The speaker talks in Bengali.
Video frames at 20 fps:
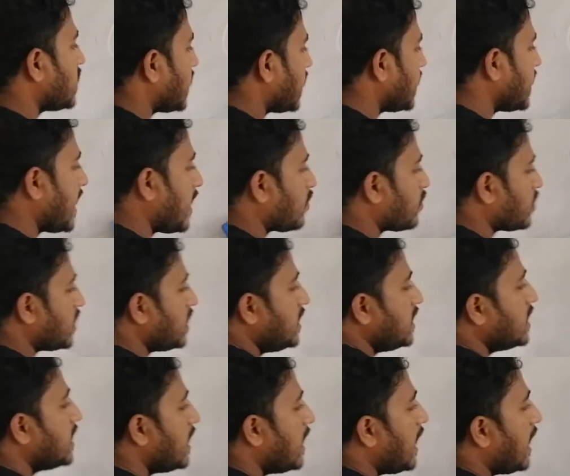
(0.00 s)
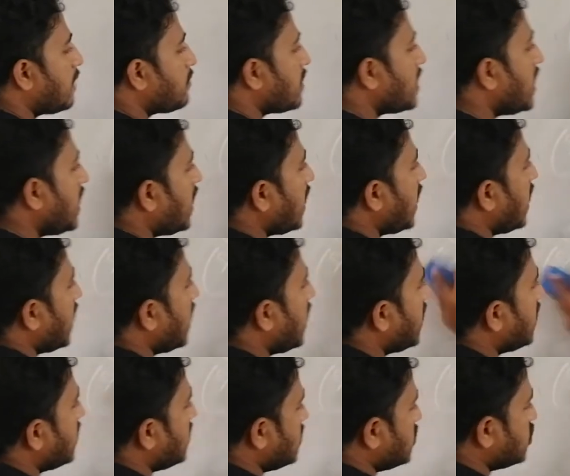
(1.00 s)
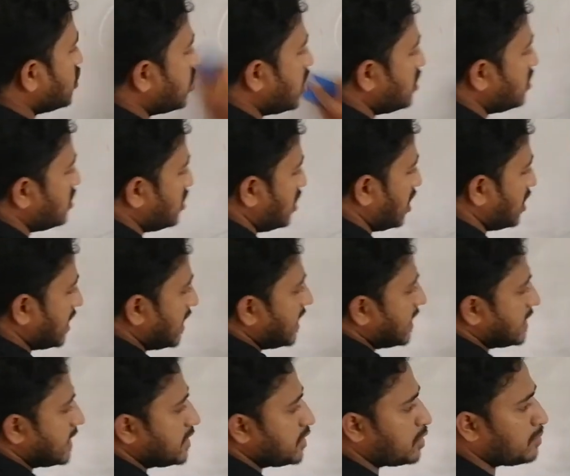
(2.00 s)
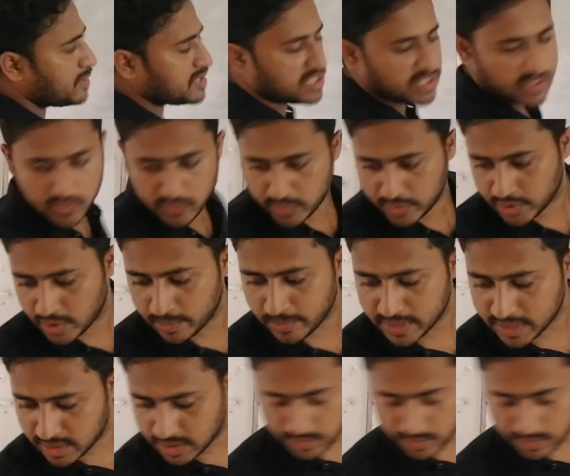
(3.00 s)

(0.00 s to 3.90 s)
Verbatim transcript: দ্বারা না করি আমরা শর্টকাট একটা নিয়ম আছে ওই নিয়মে